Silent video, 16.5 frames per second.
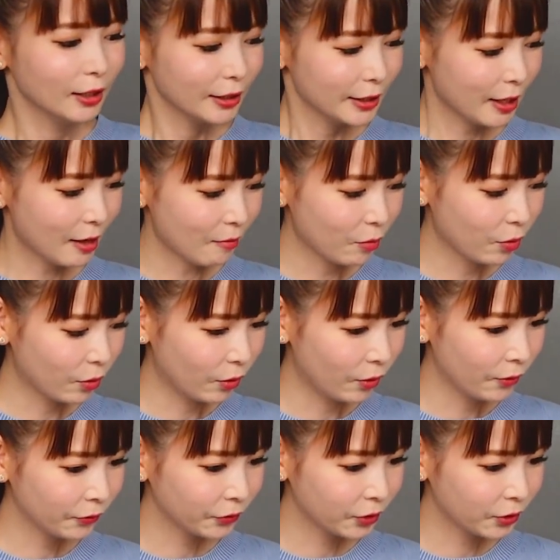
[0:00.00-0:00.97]
いやもう
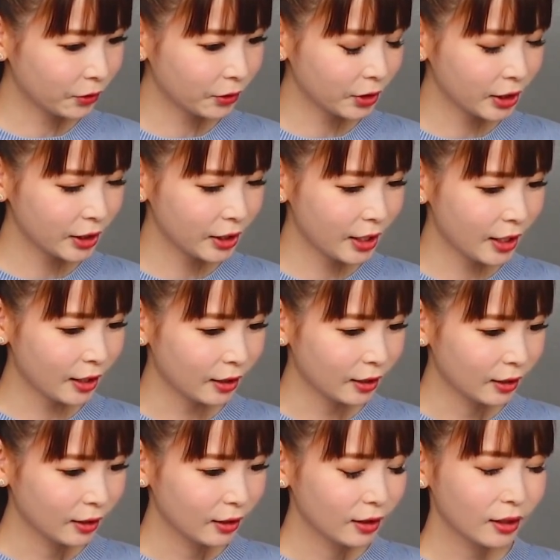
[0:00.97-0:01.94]
本当に
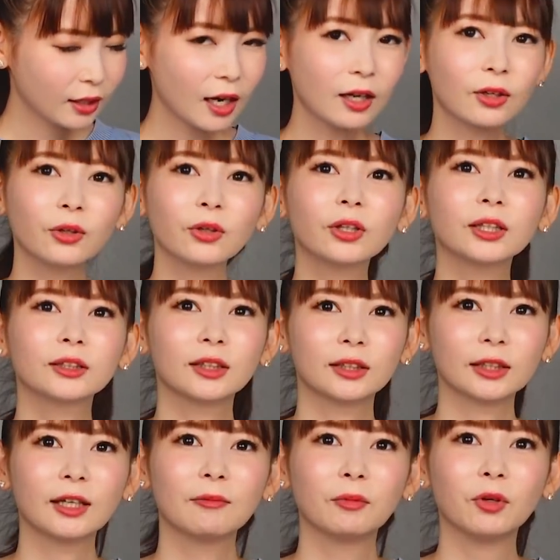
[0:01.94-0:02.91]
ね、かっこよかったね。